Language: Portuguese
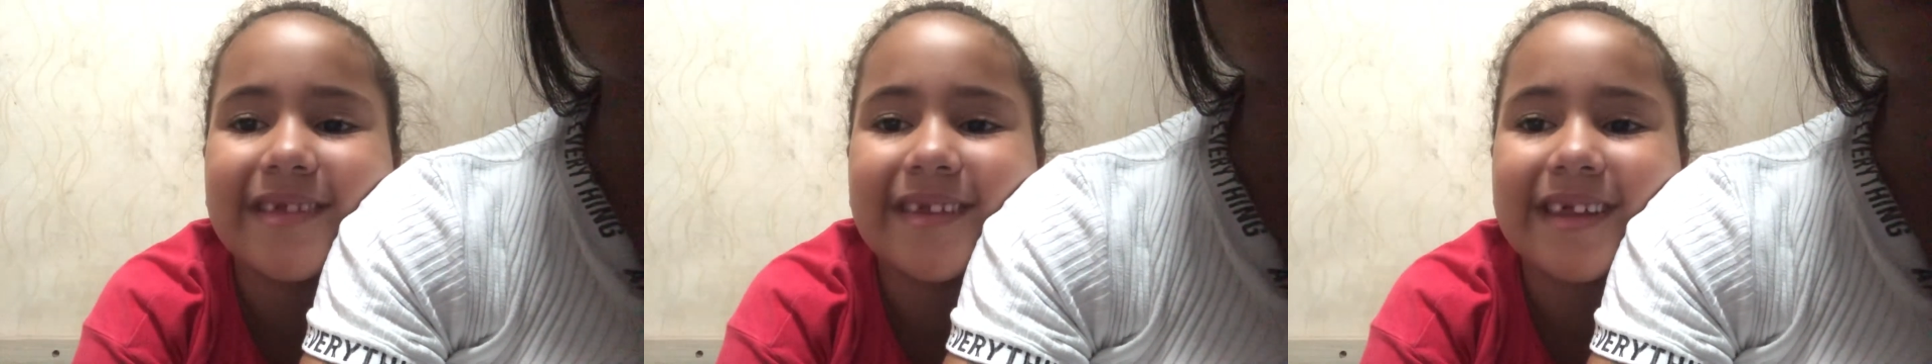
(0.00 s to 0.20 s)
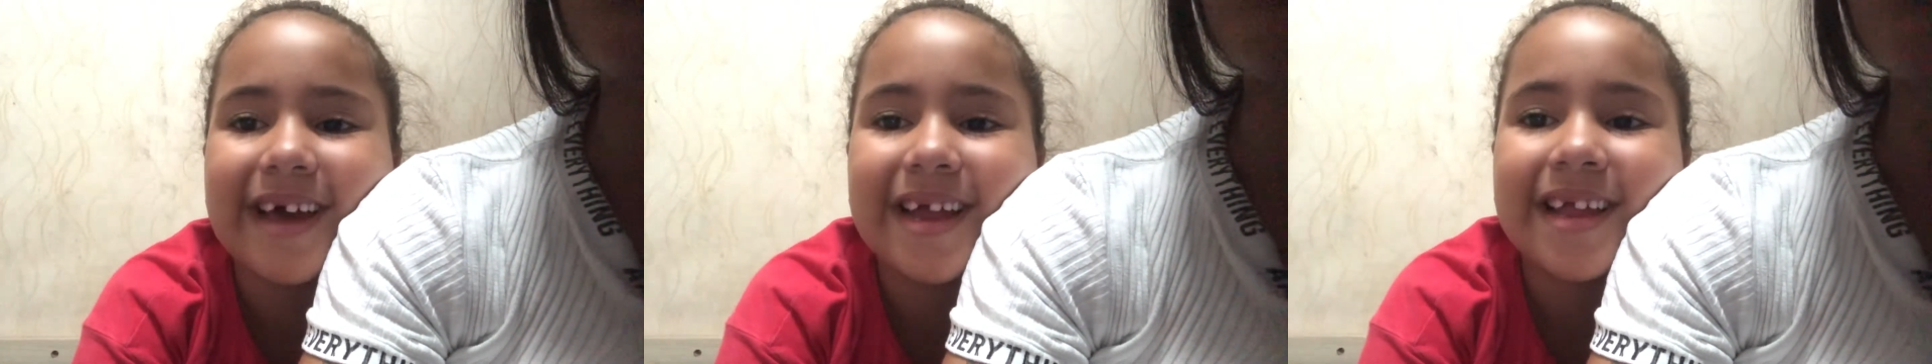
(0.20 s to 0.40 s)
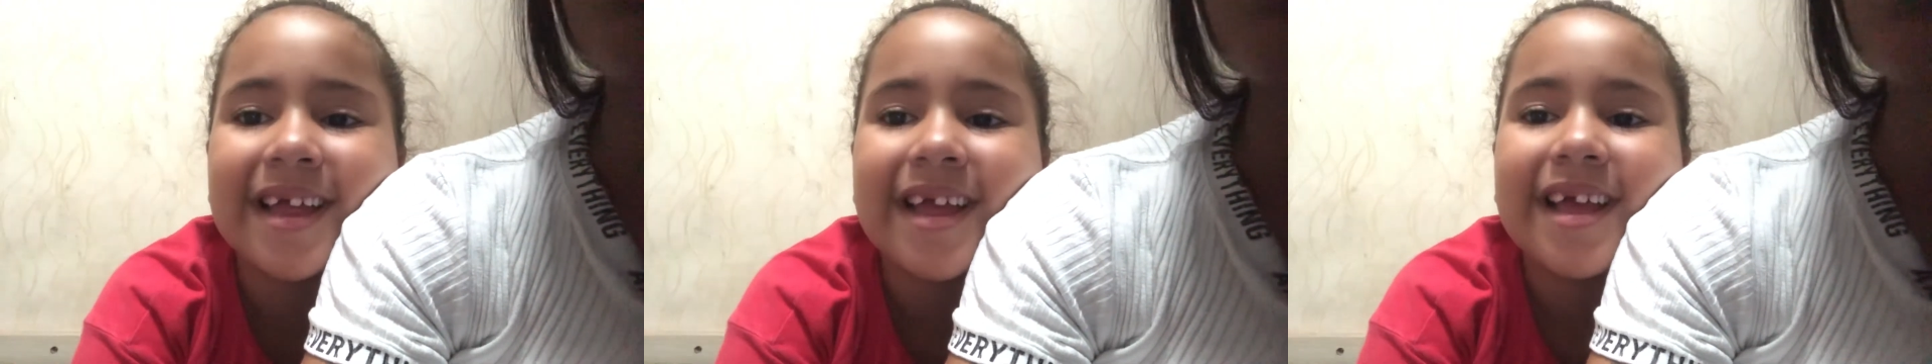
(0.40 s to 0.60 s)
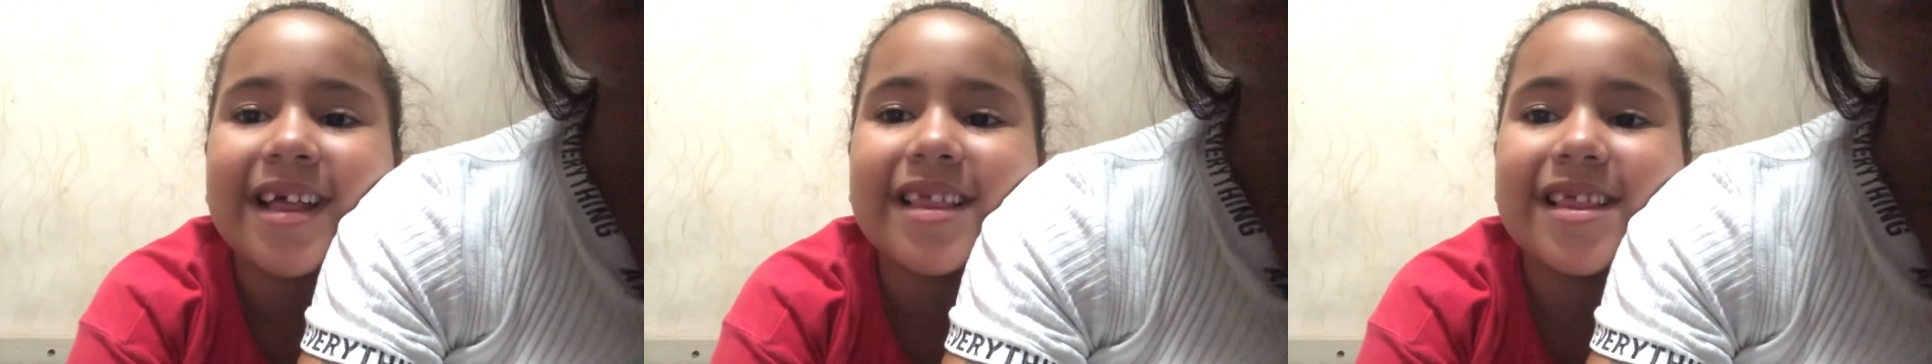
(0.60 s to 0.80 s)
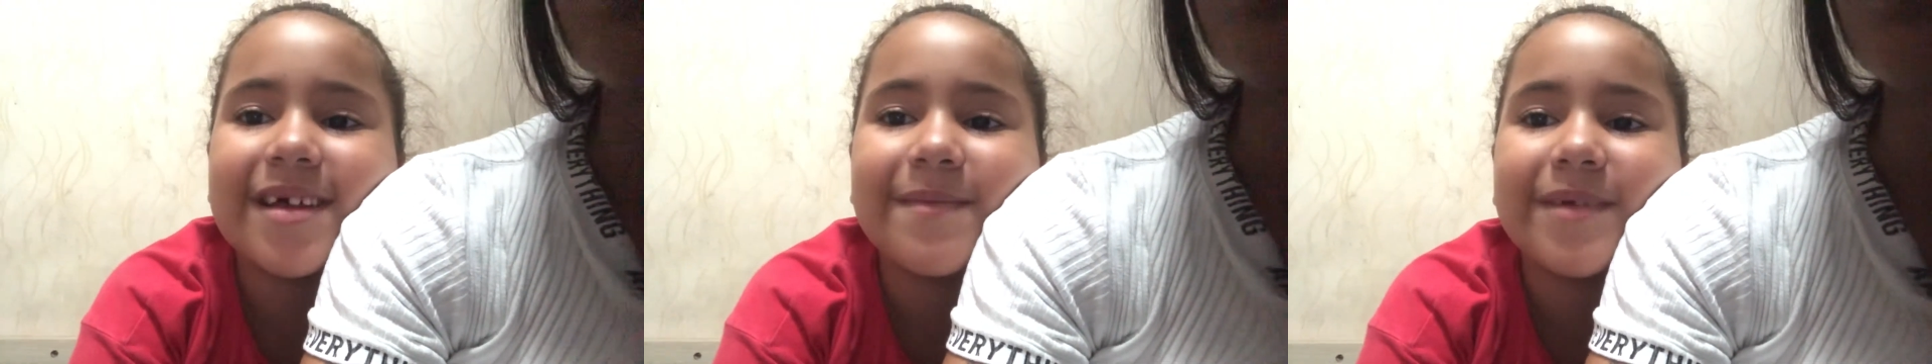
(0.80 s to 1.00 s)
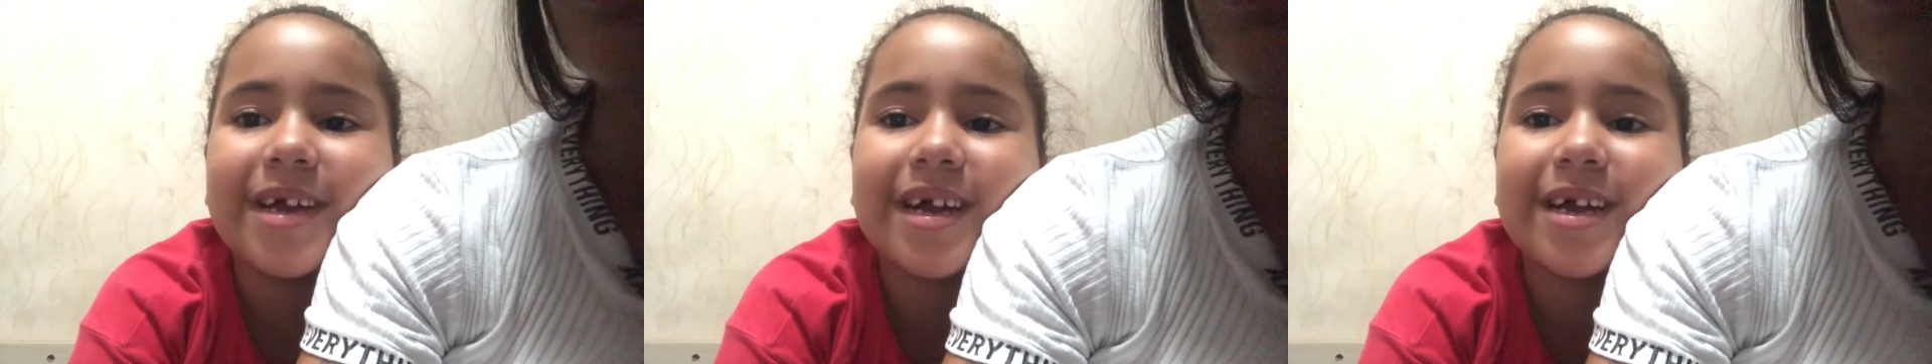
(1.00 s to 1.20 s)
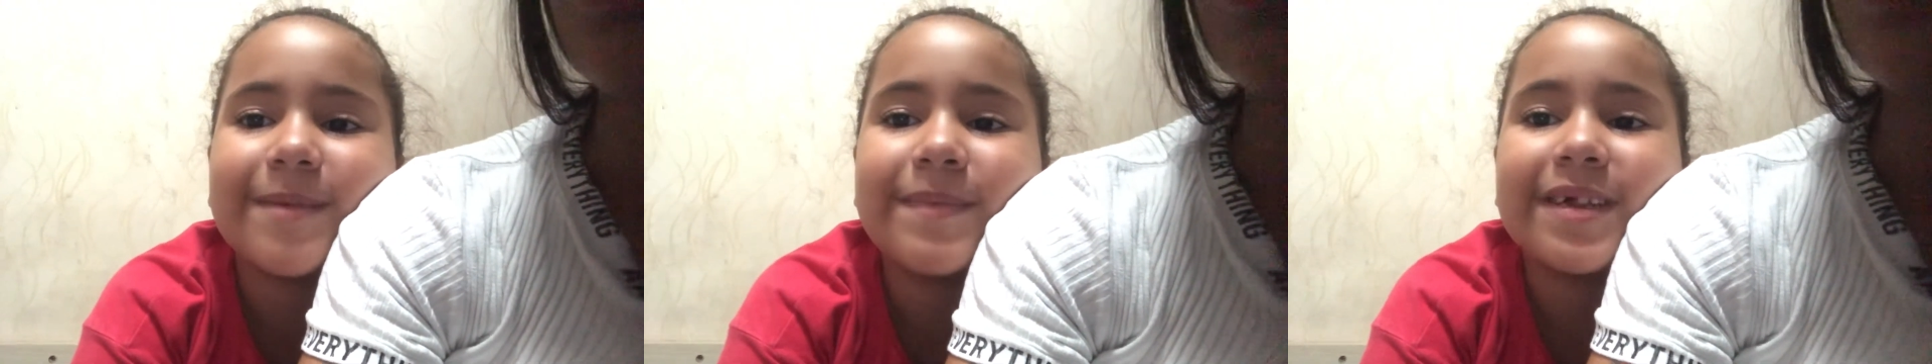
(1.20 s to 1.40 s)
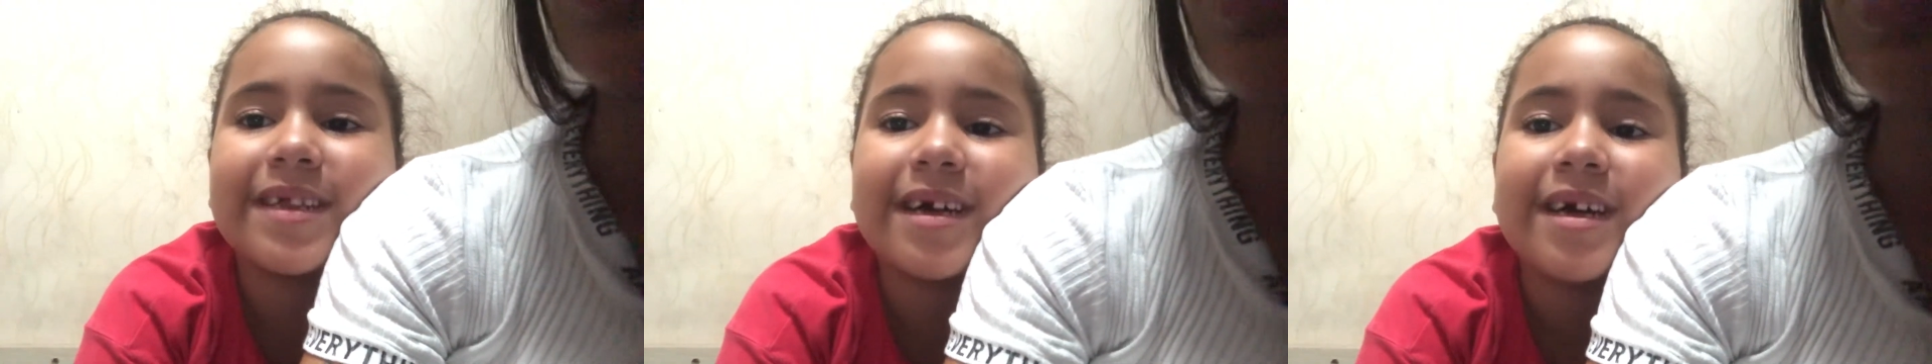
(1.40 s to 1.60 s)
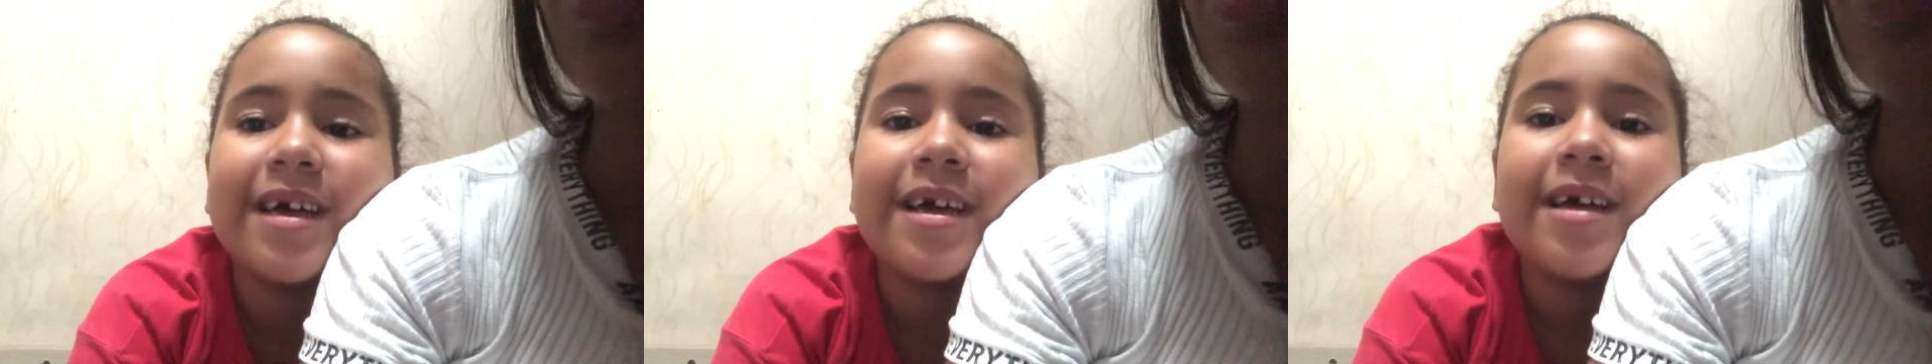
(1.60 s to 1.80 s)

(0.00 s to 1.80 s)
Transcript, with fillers: sai da minha cabeça.